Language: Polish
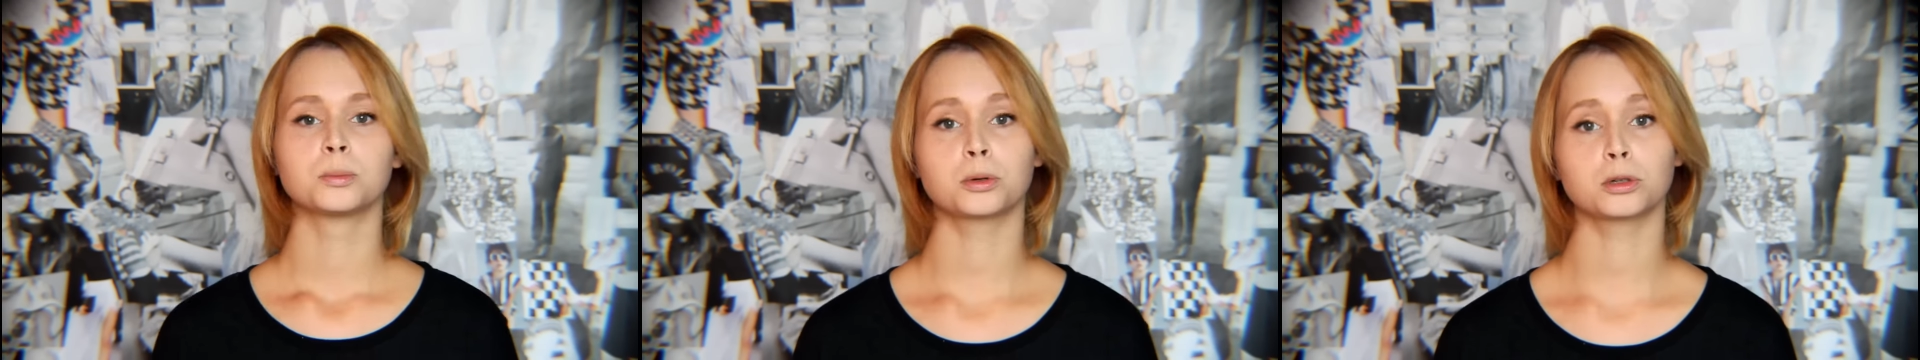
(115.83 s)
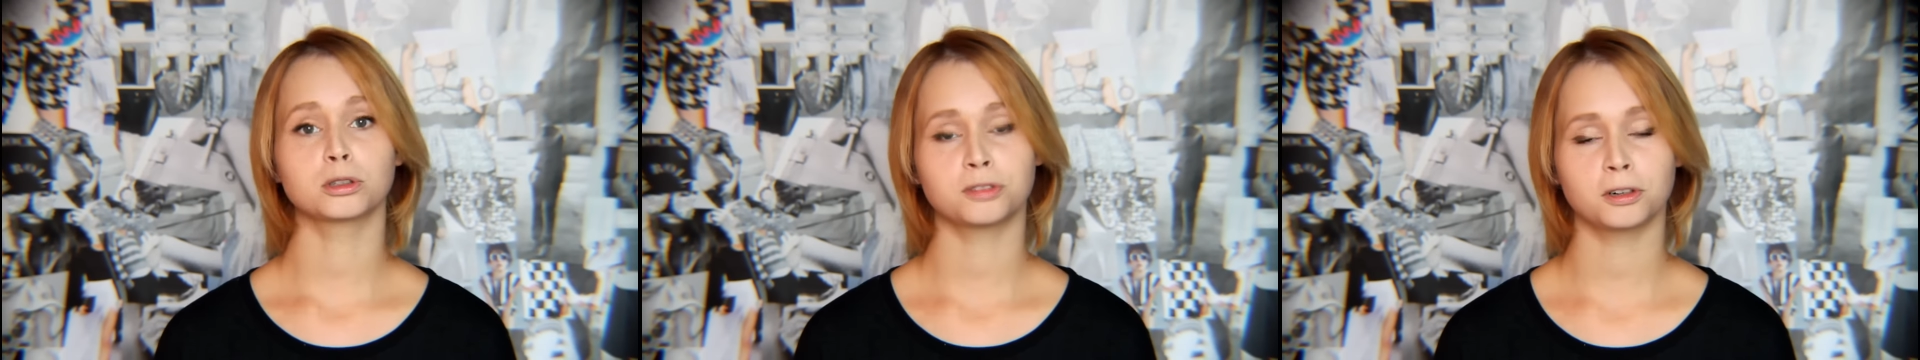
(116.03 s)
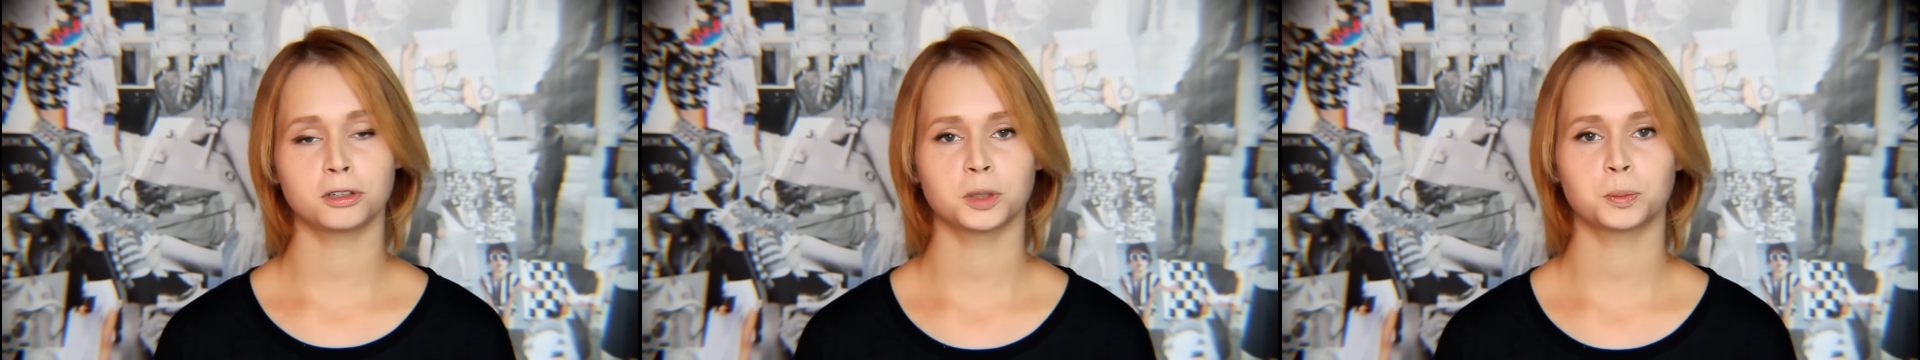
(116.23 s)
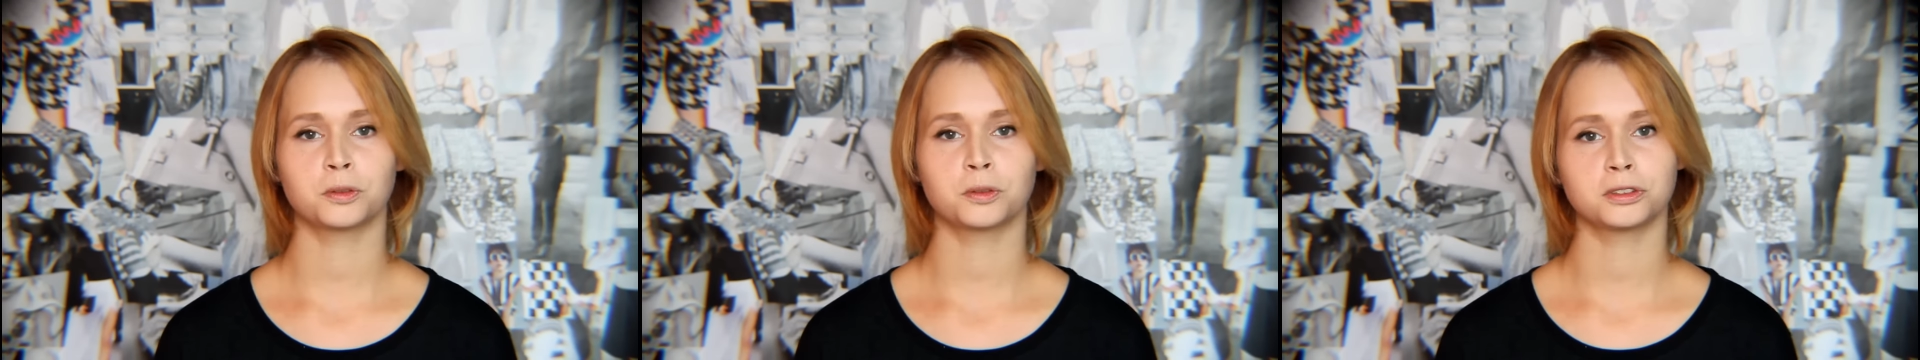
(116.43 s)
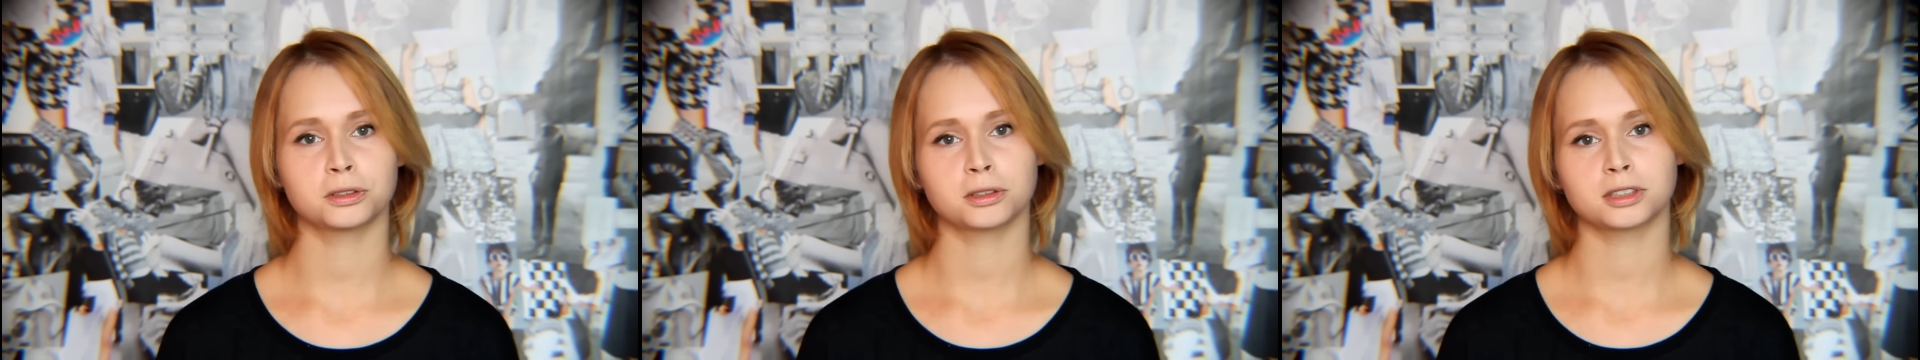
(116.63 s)
Portfolio
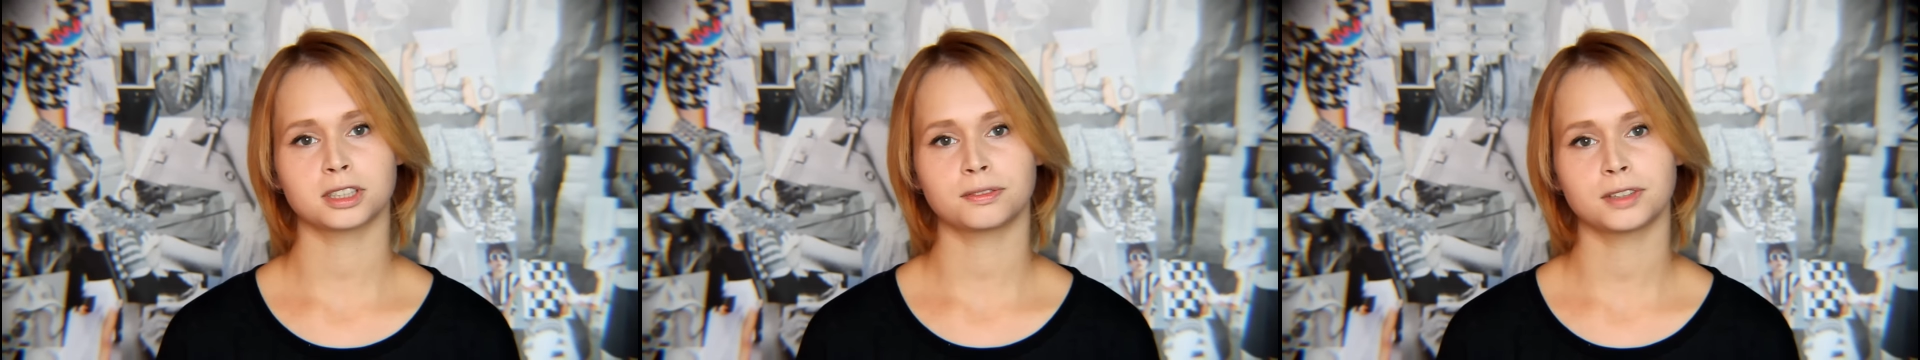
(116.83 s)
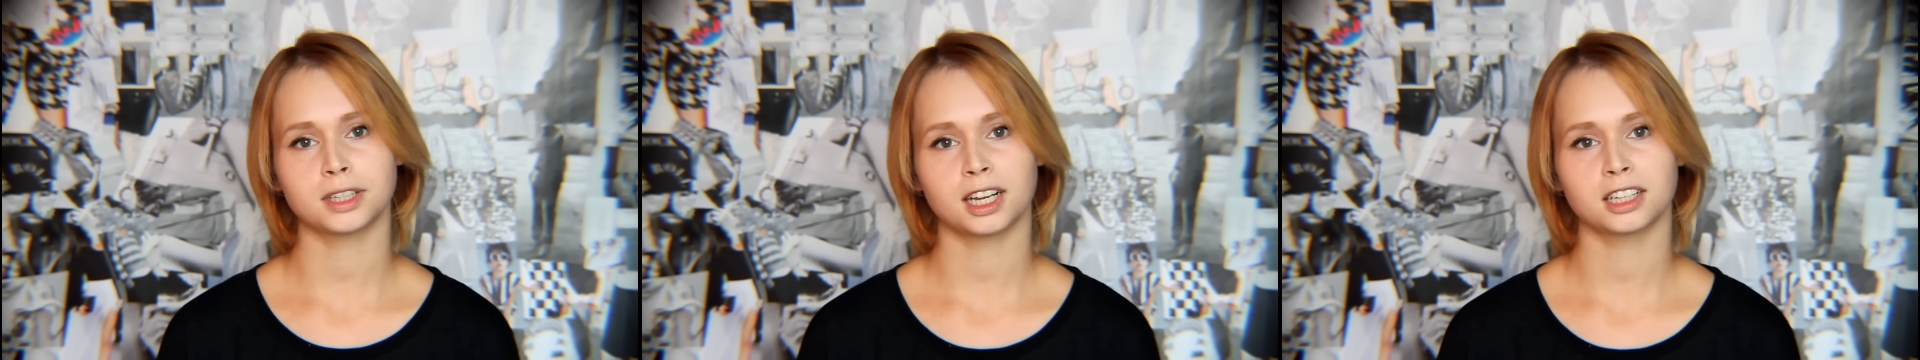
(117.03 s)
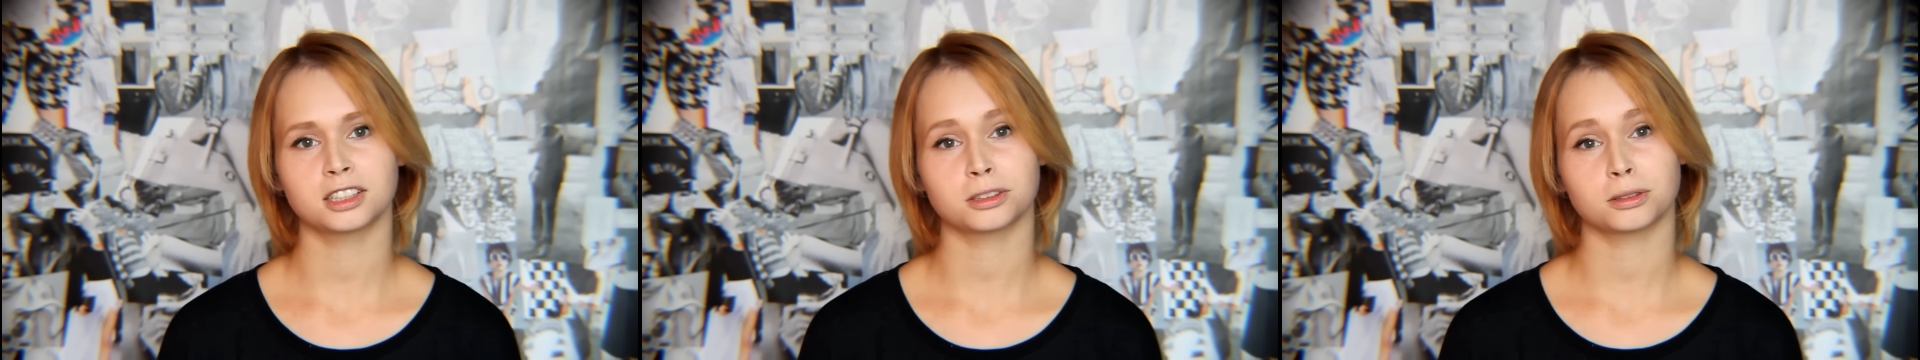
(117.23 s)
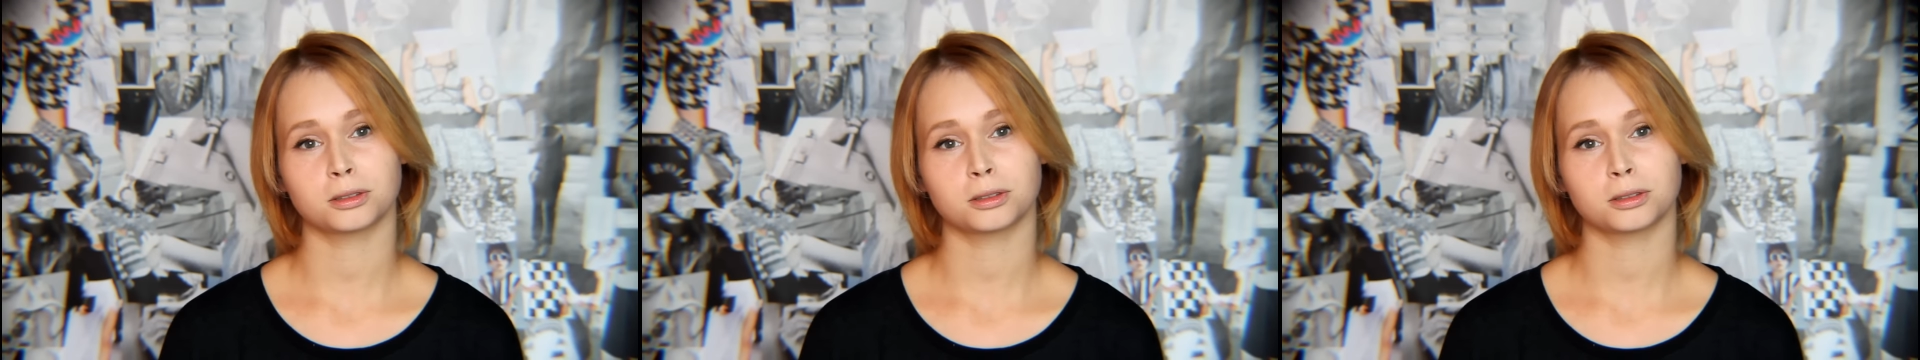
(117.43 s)
powinno zawierać